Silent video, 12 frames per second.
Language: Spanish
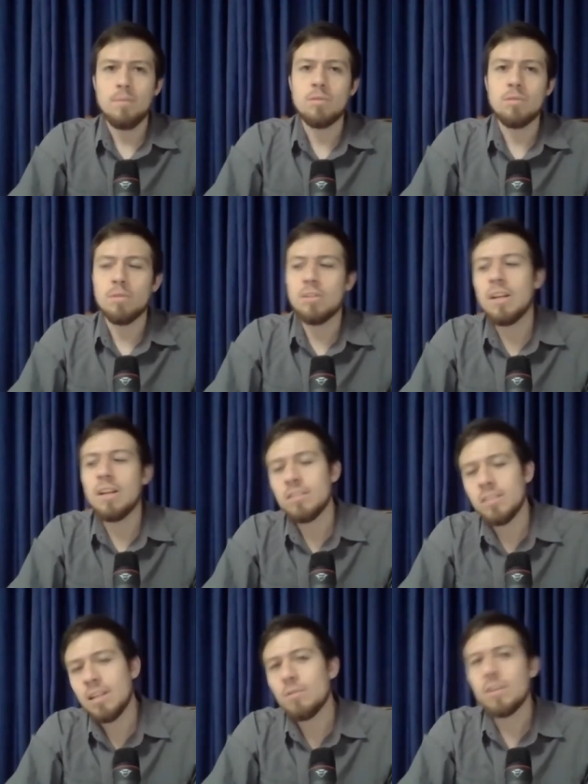Por supuesto, el
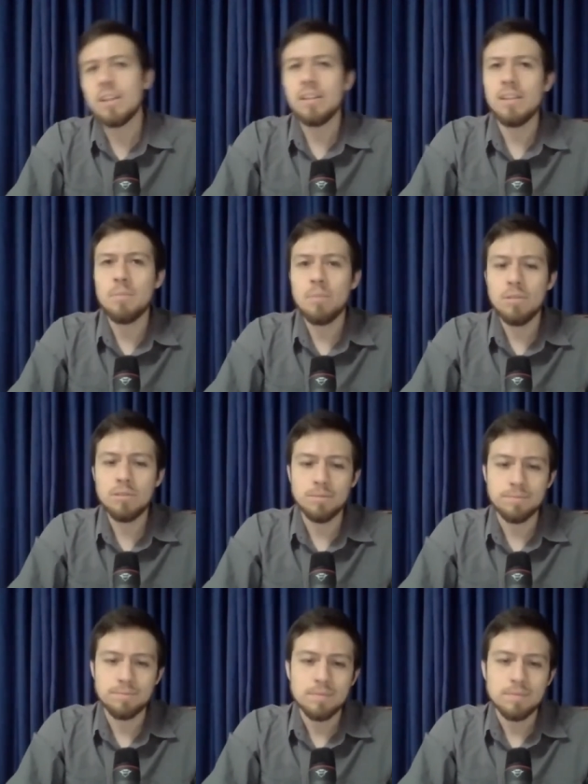caso de la mujer, el esposo,
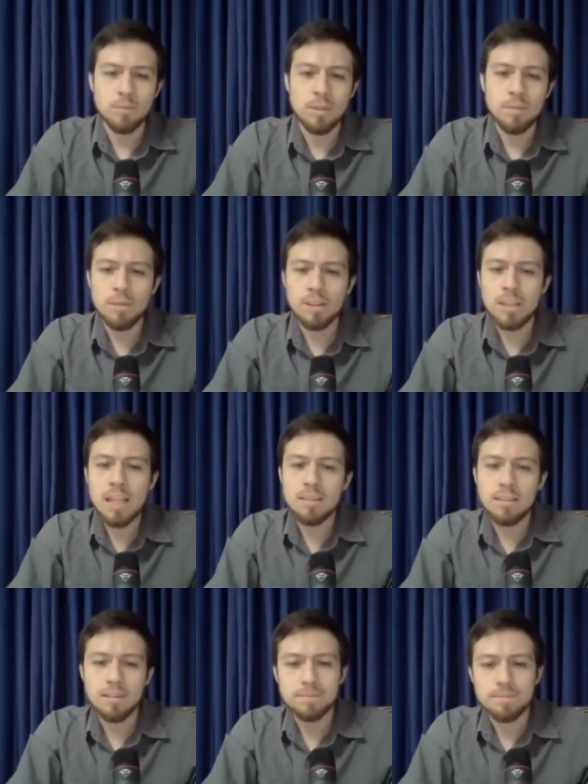muy
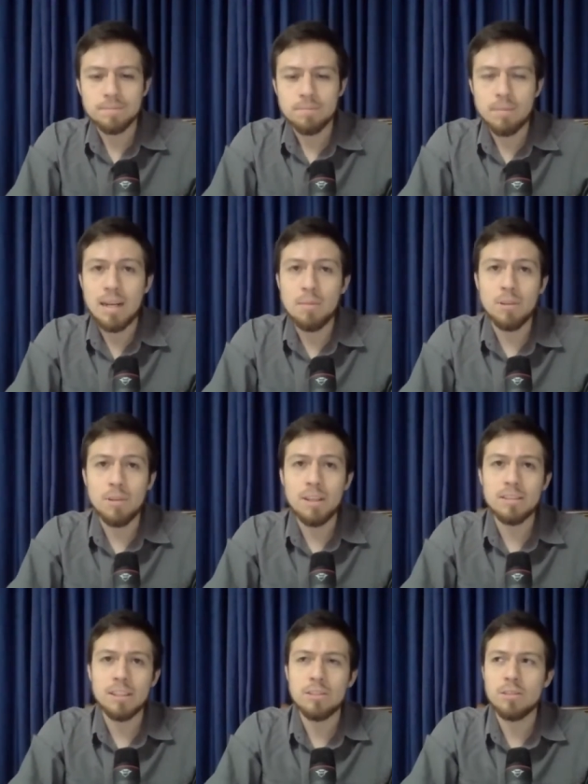importante para
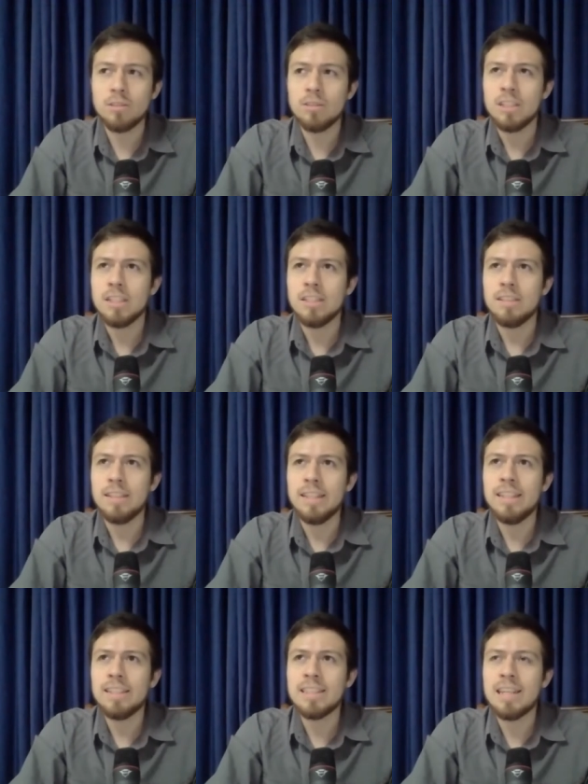poder, ¿cierto?,
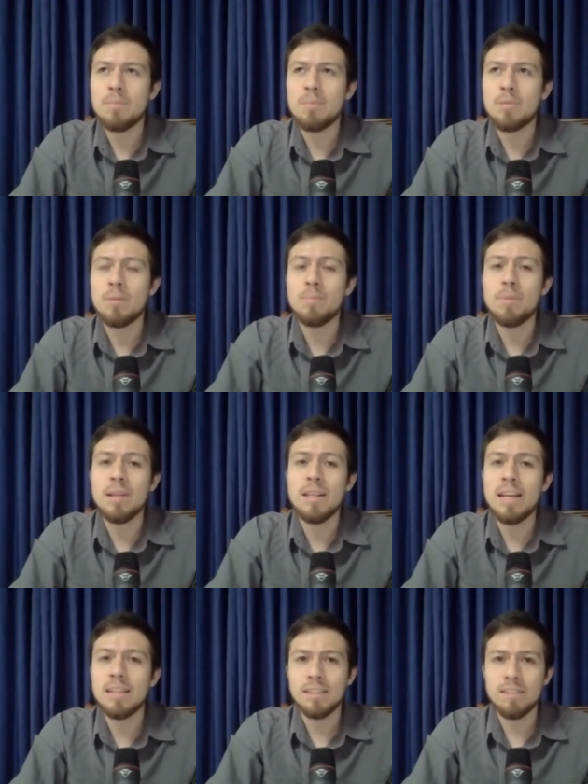tener esa
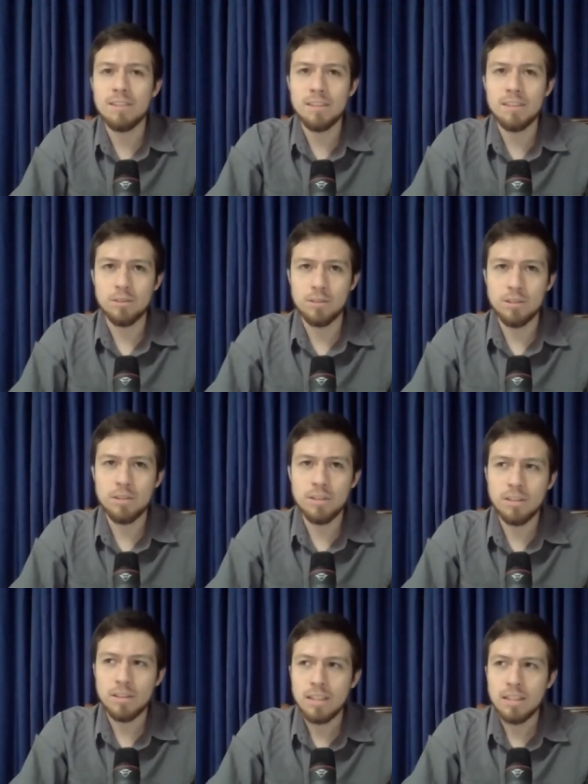prosperidad, esa
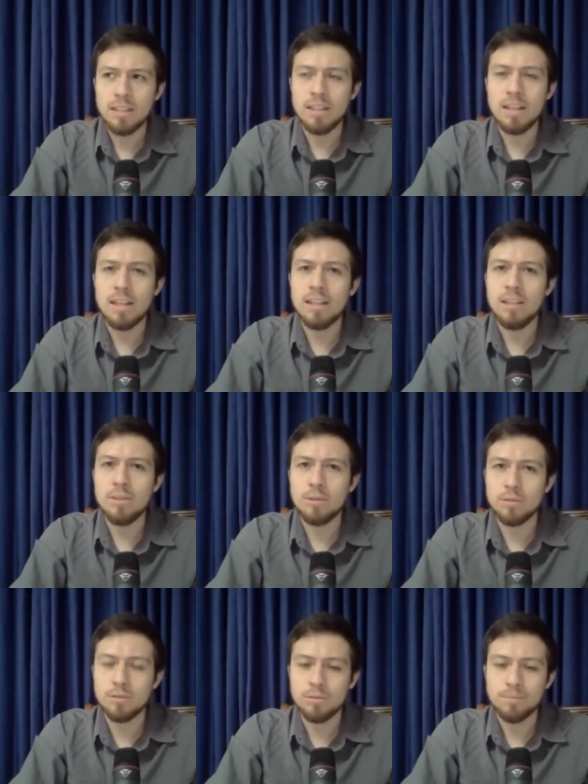bendición, criar
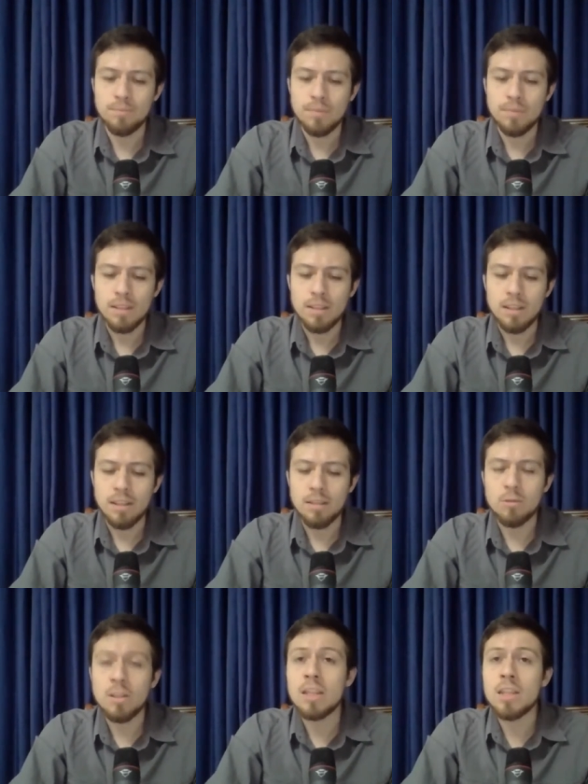hijos en el
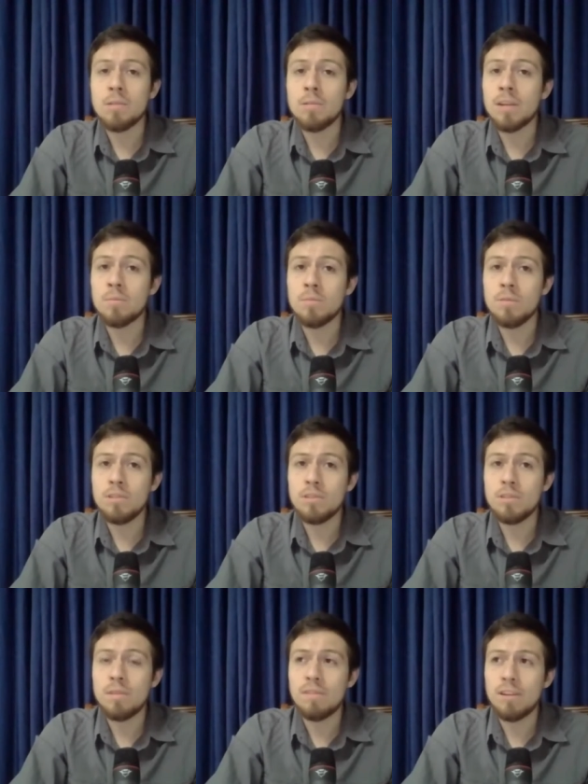mundo antiguo era
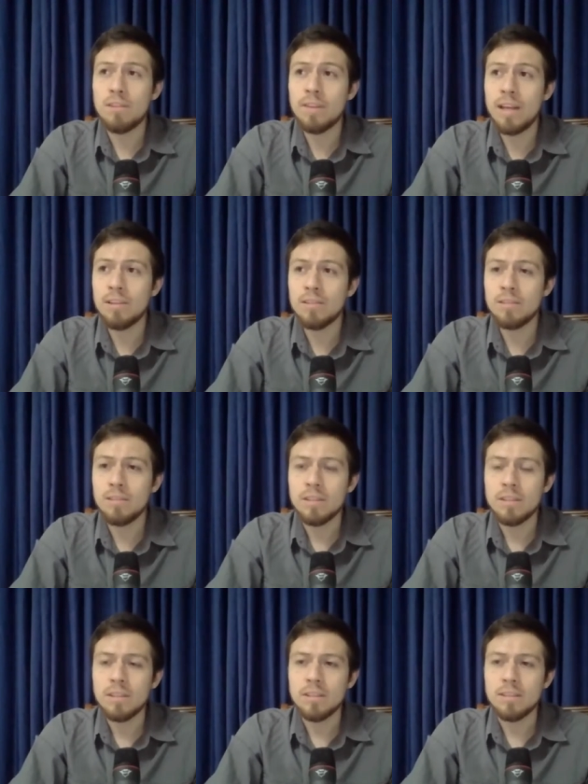mucho más valorado
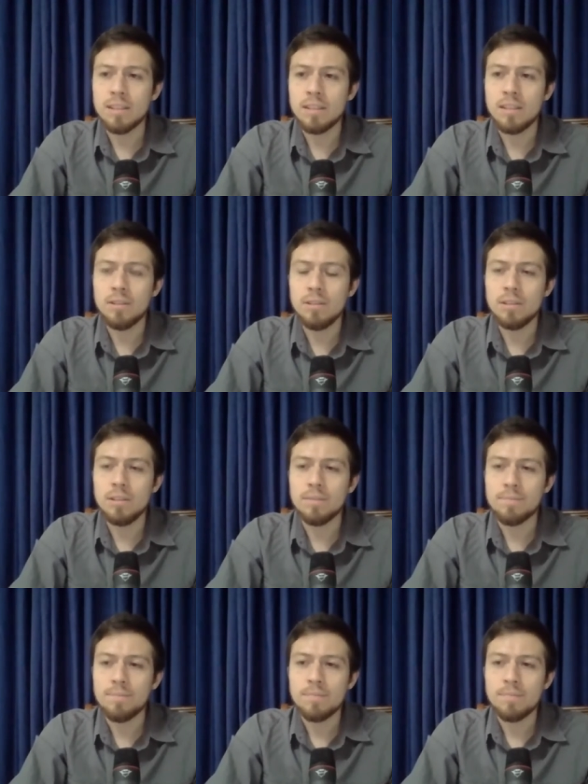quizás que hoy.